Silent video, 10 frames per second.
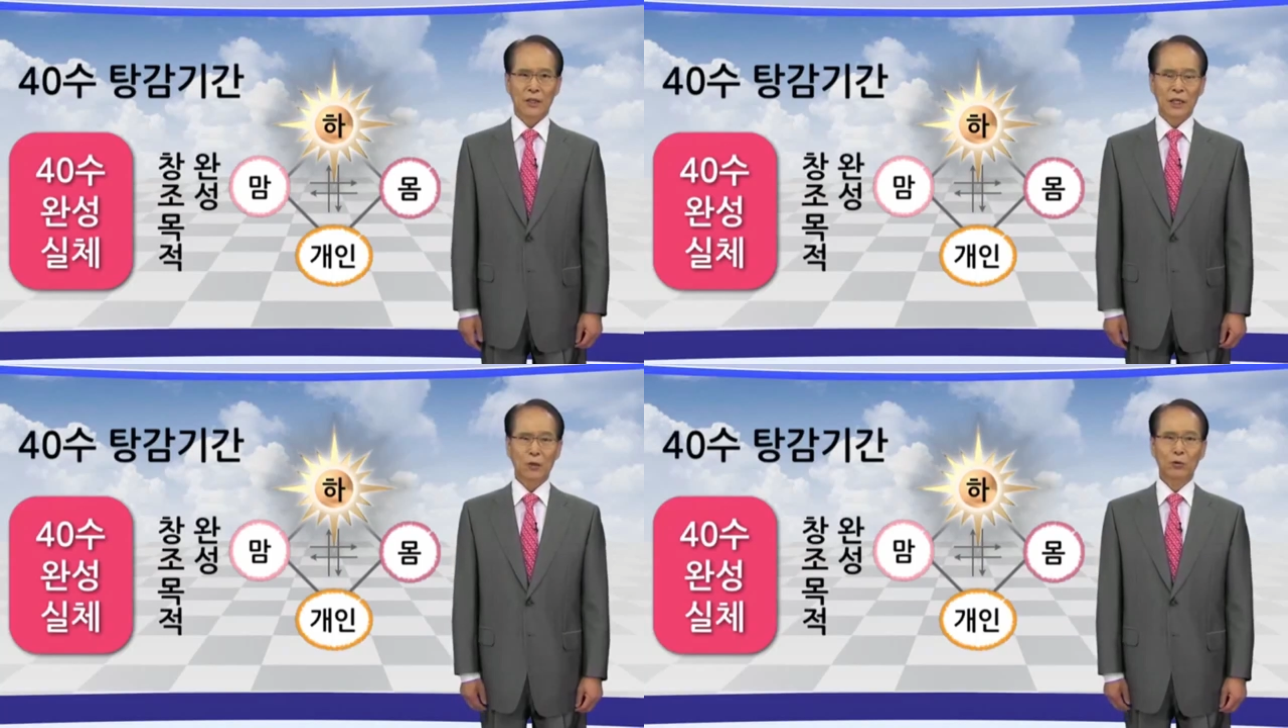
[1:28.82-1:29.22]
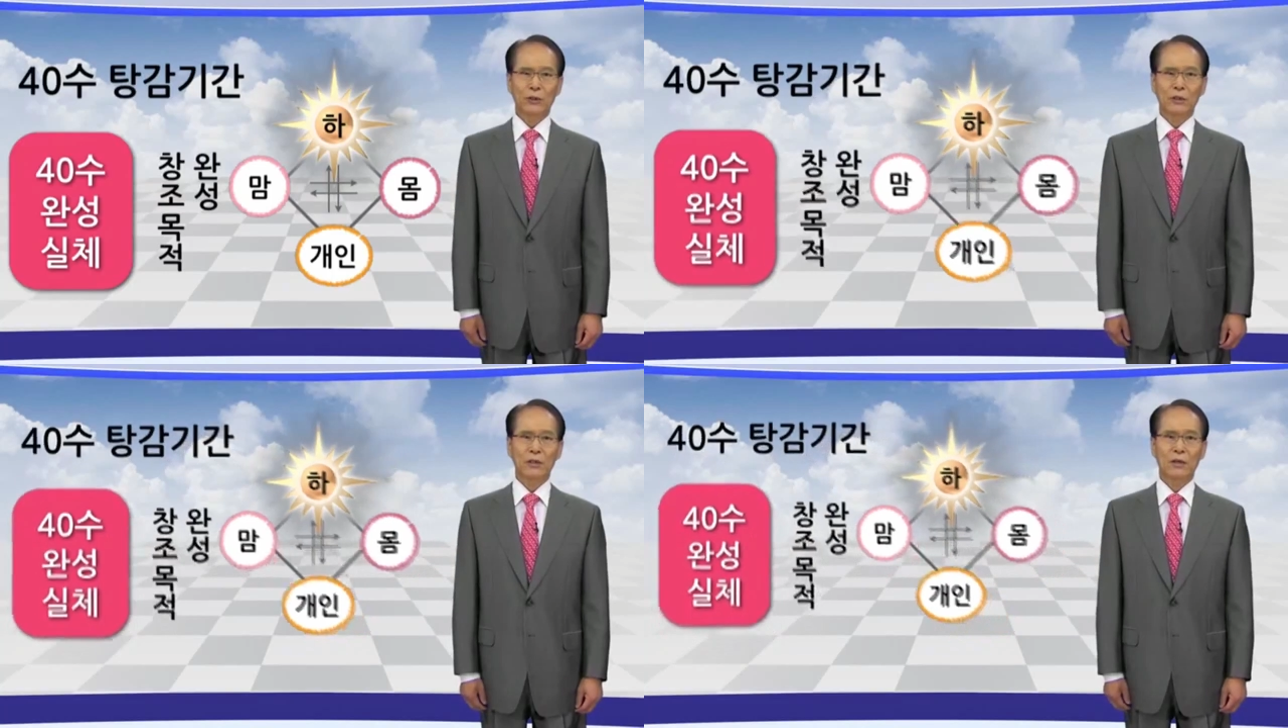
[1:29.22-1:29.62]

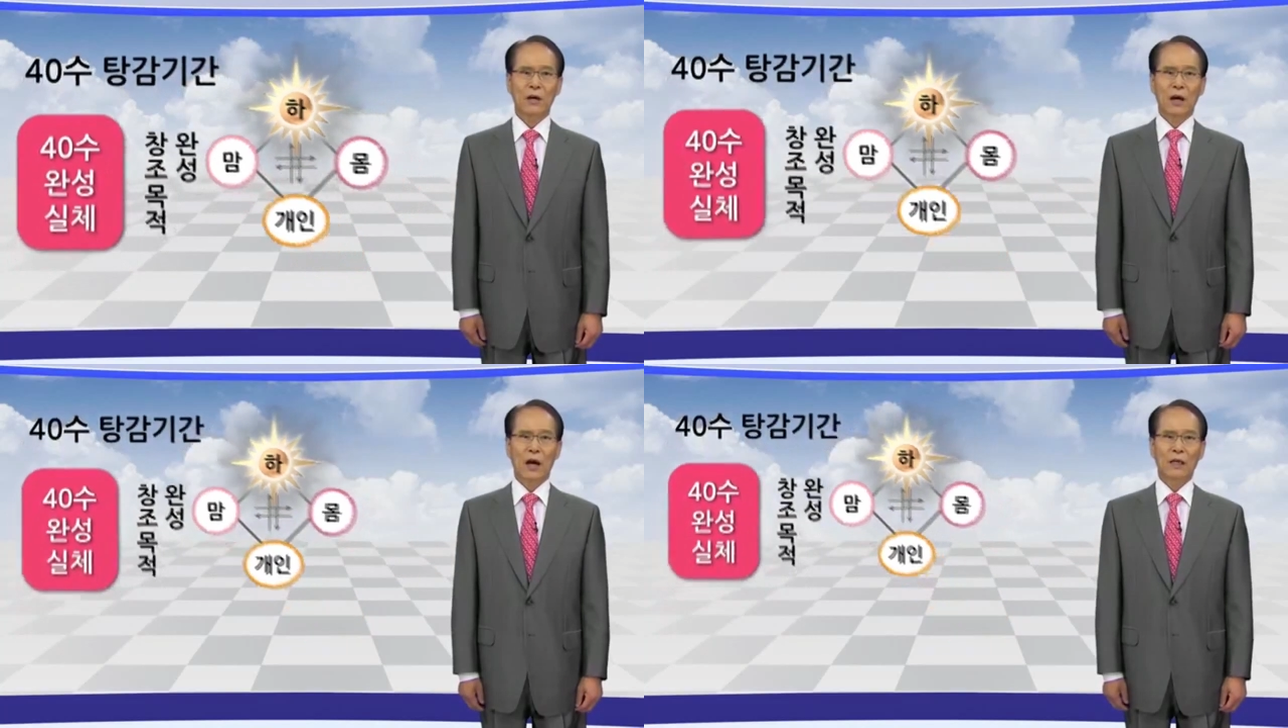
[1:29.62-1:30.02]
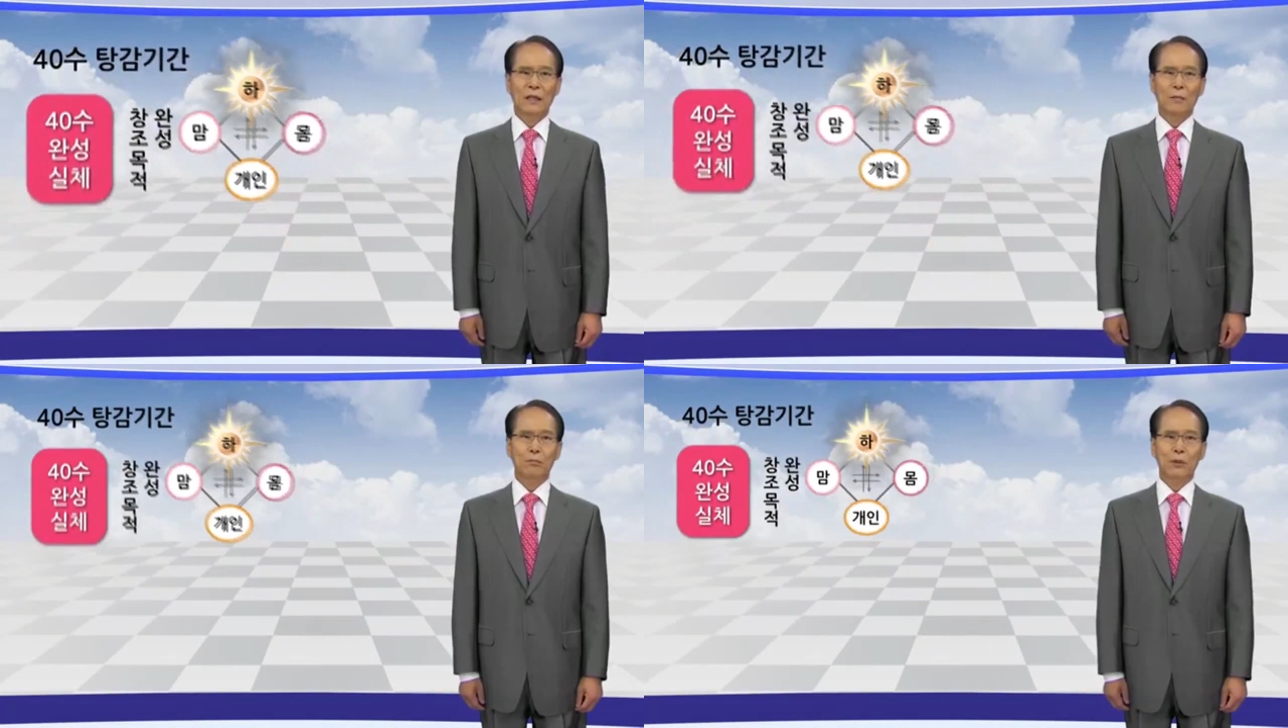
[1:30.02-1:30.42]
예로서
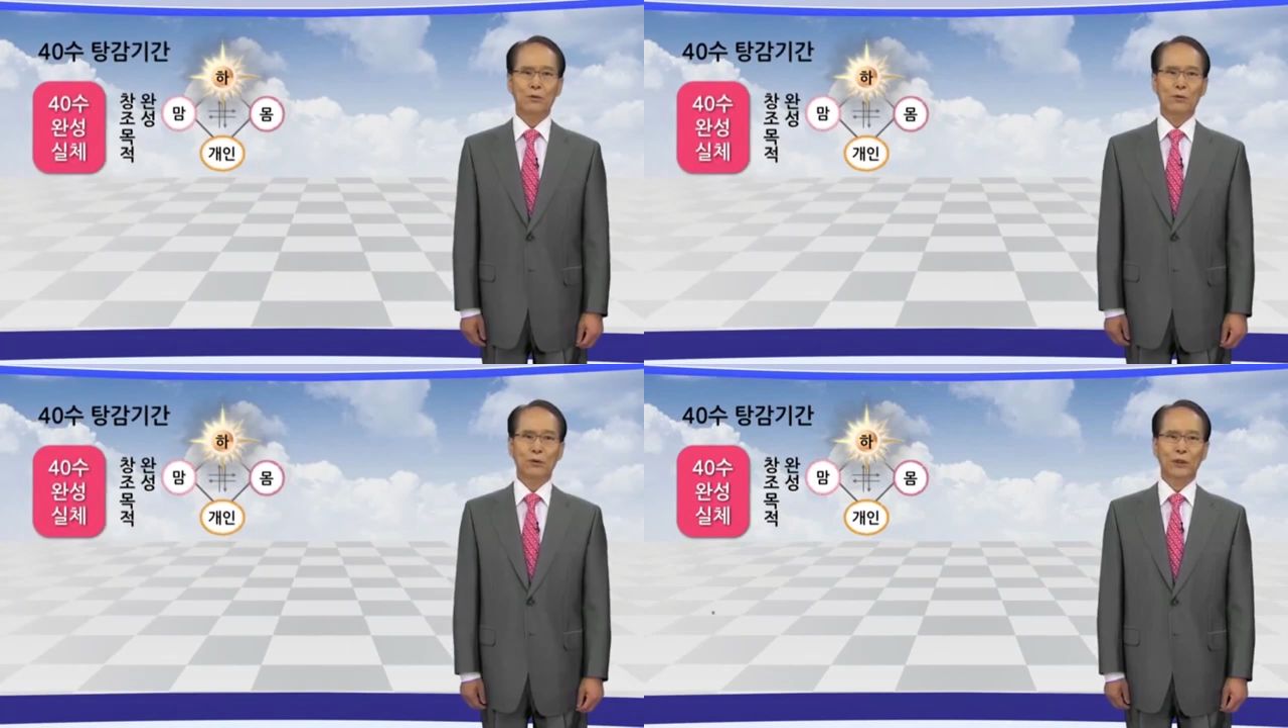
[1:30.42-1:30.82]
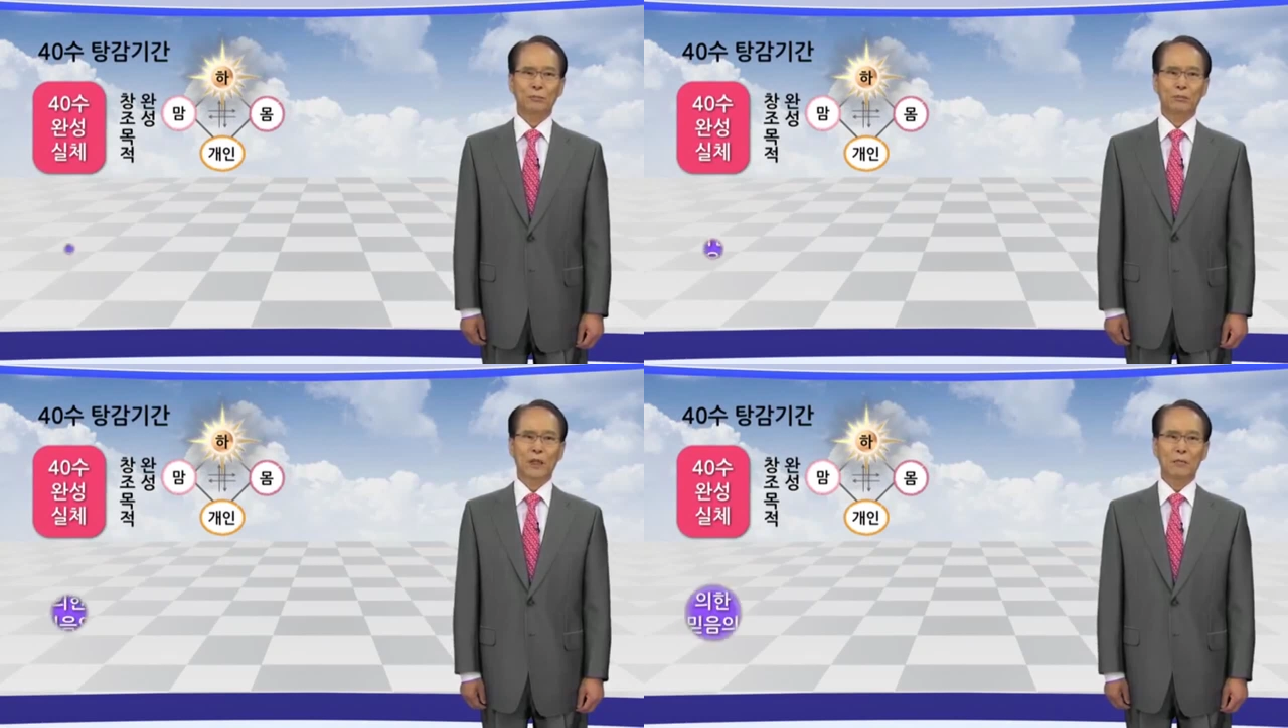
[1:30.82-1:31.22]
아담 이후
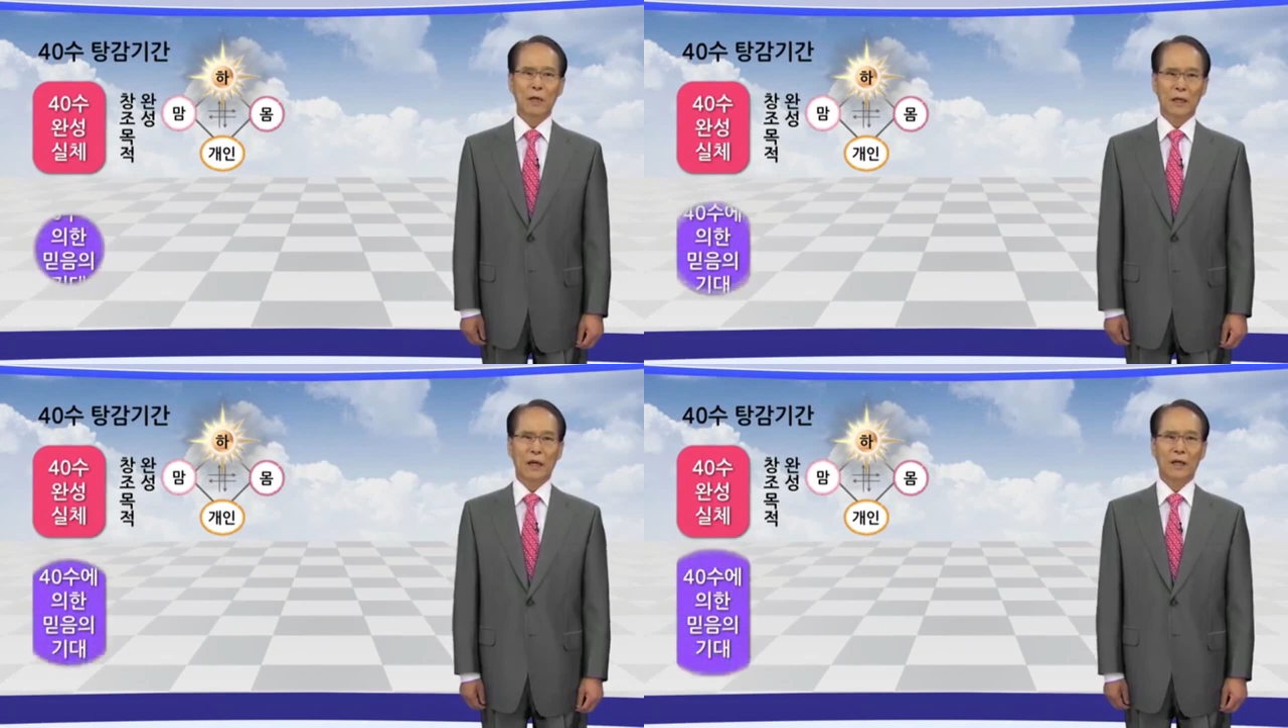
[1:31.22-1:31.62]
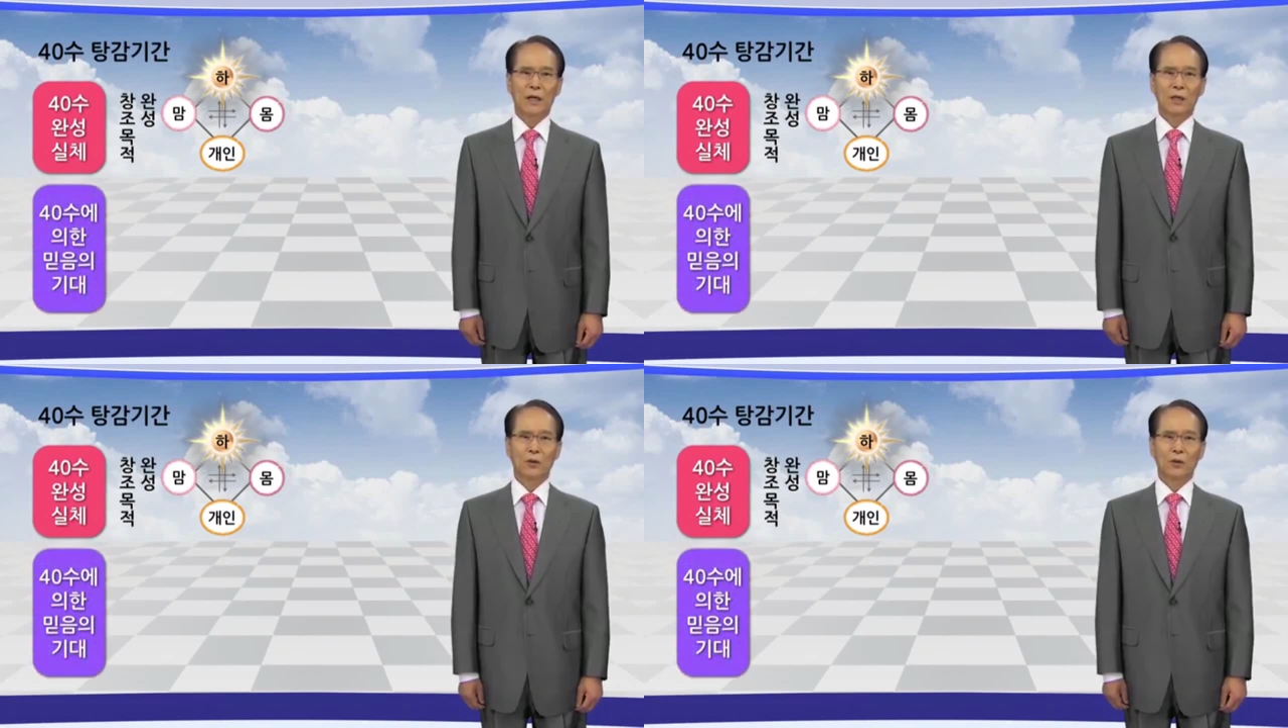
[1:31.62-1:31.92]
10대 만에